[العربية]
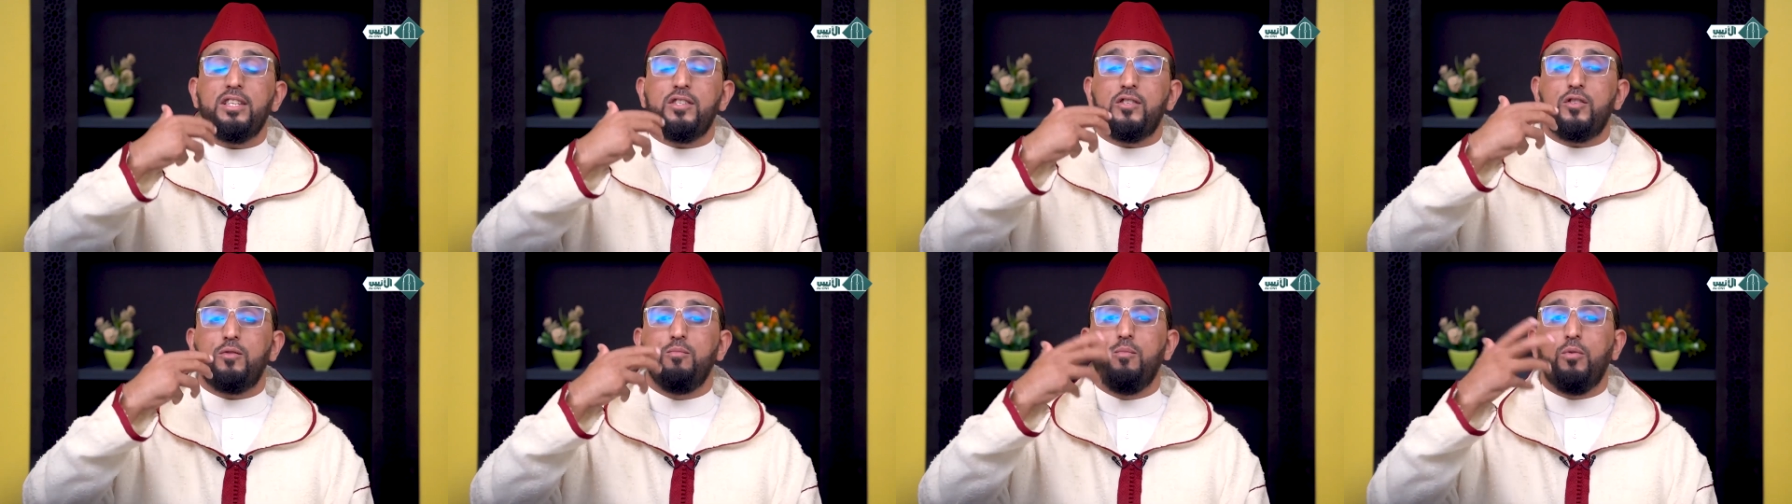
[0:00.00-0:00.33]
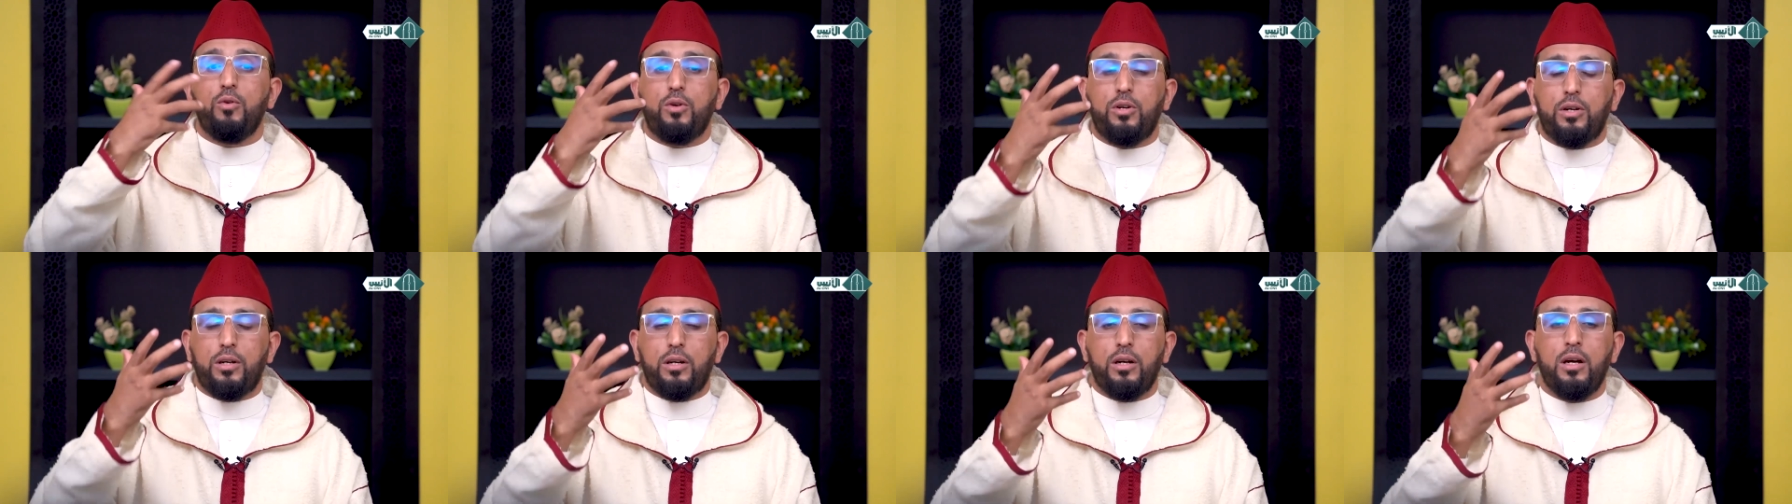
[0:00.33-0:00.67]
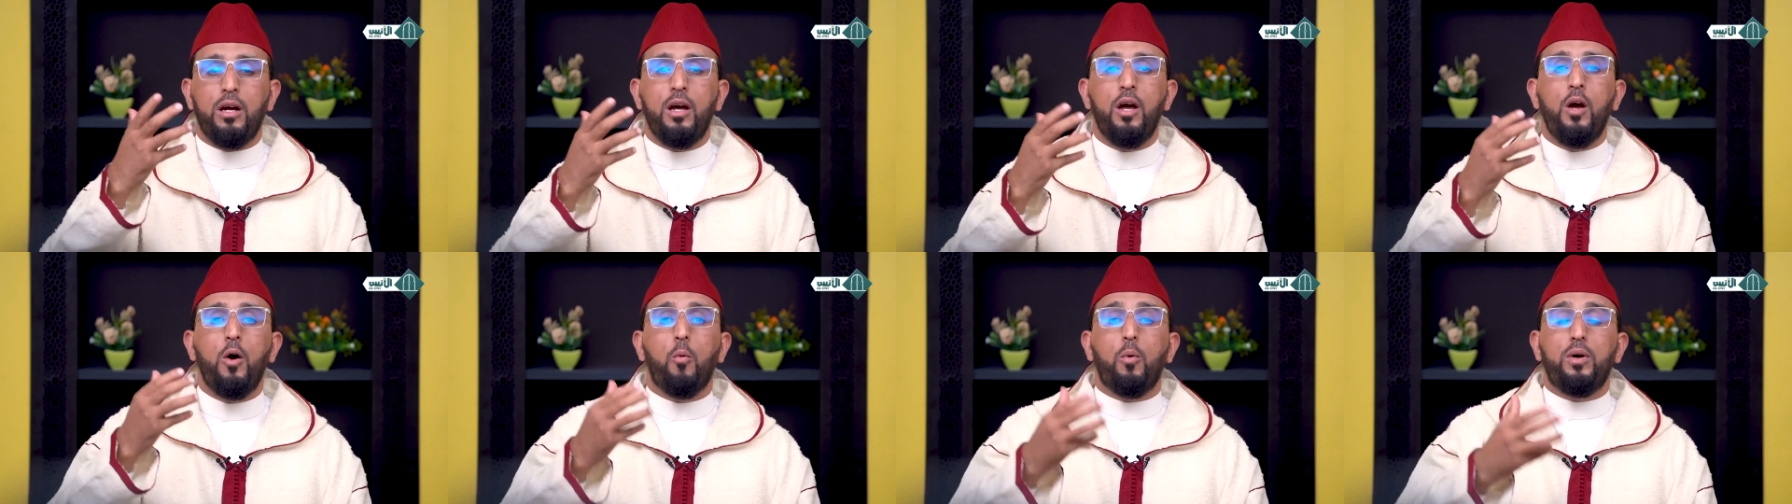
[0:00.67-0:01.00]
اسمك
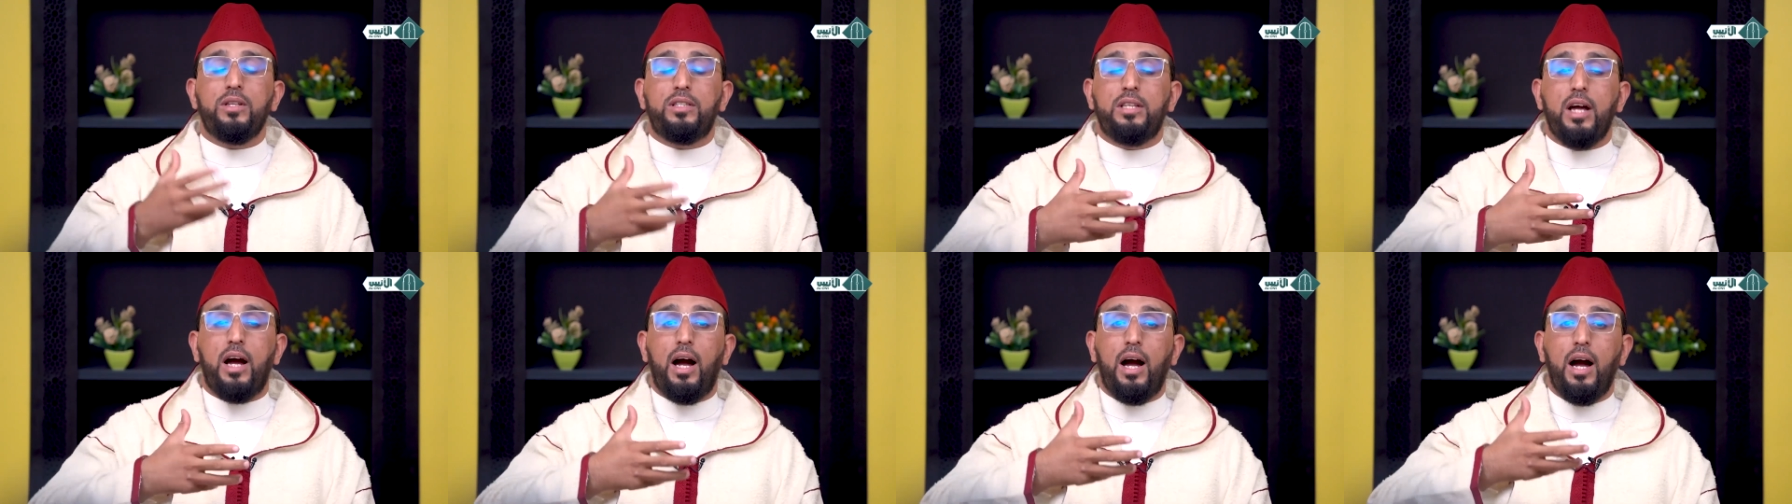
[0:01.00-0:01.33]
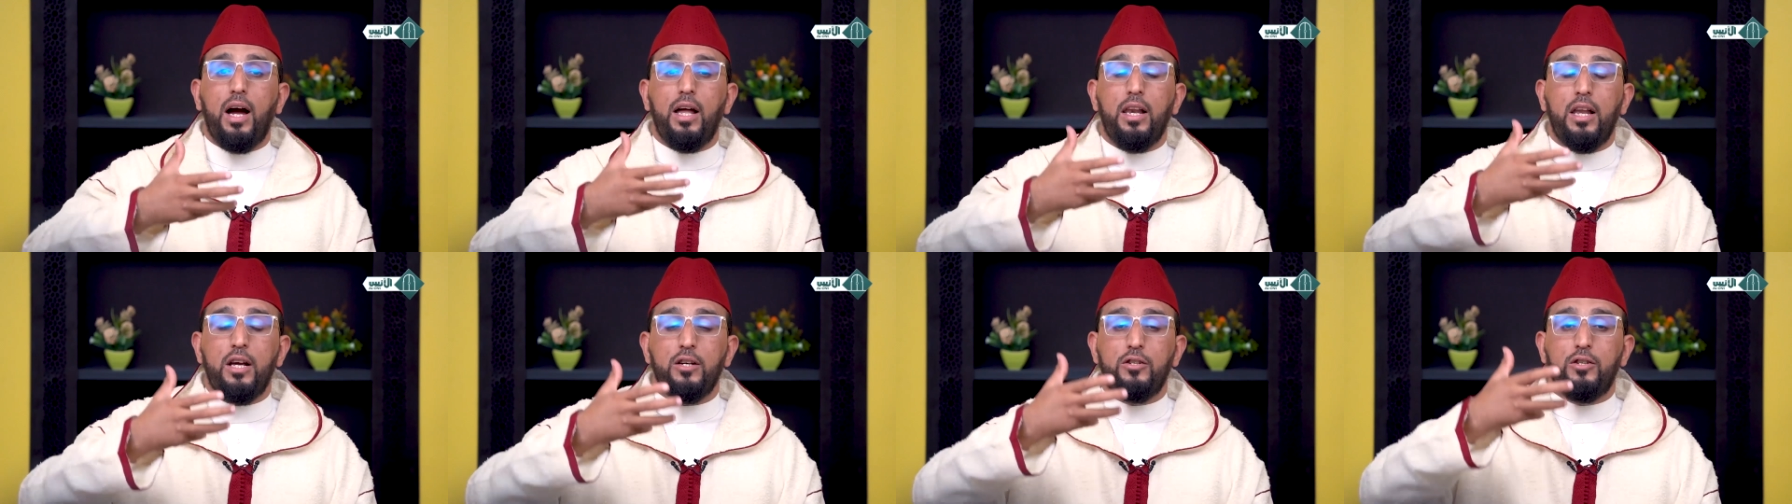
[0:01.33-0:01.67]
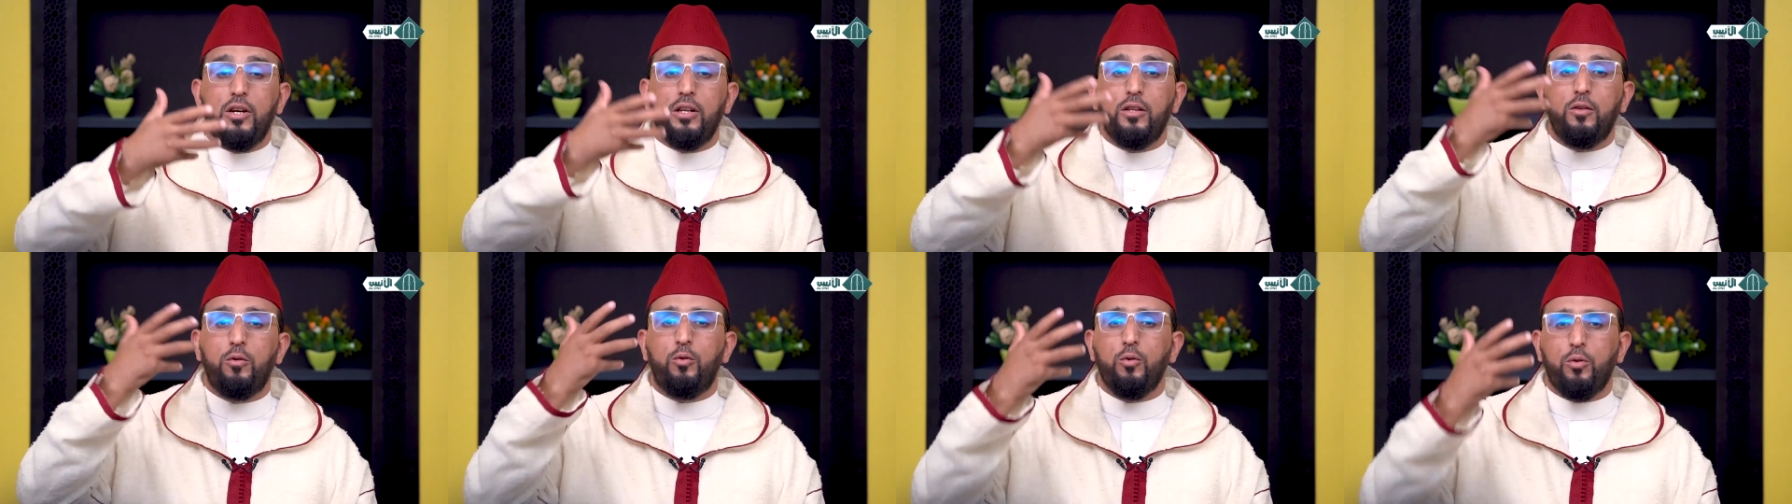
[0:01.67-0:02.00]
وتعالى
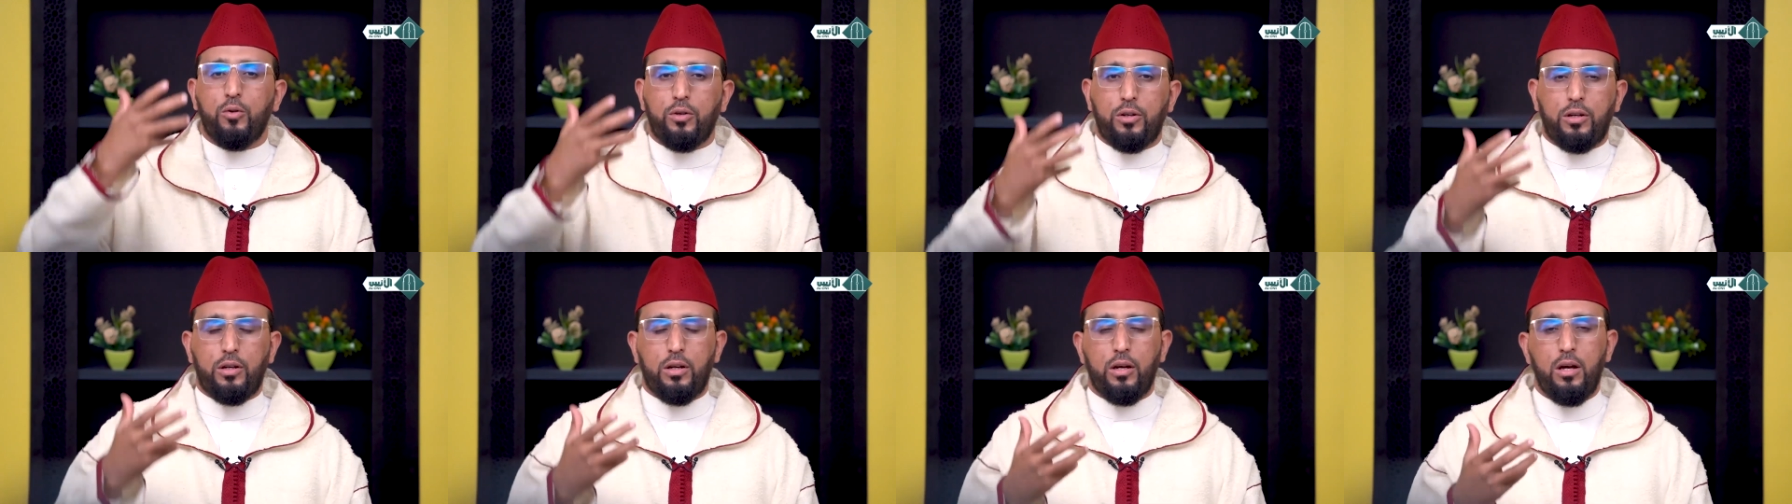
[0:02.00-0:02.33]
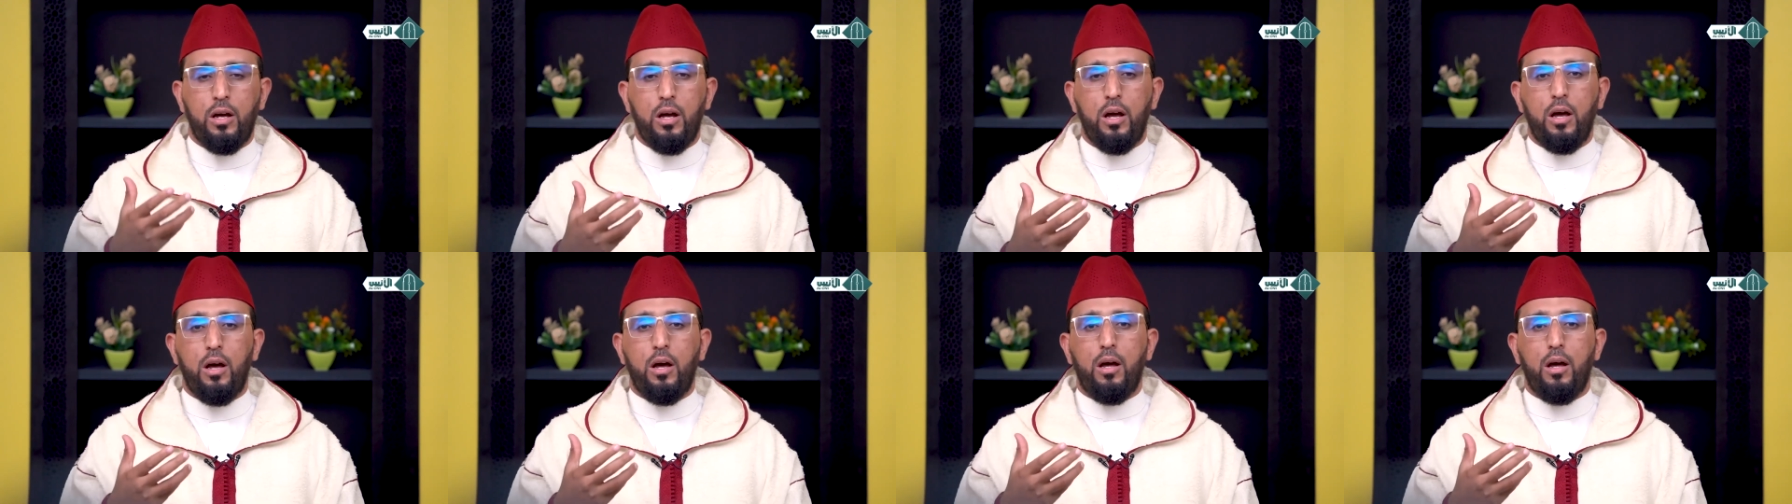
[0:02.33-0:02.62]
جدك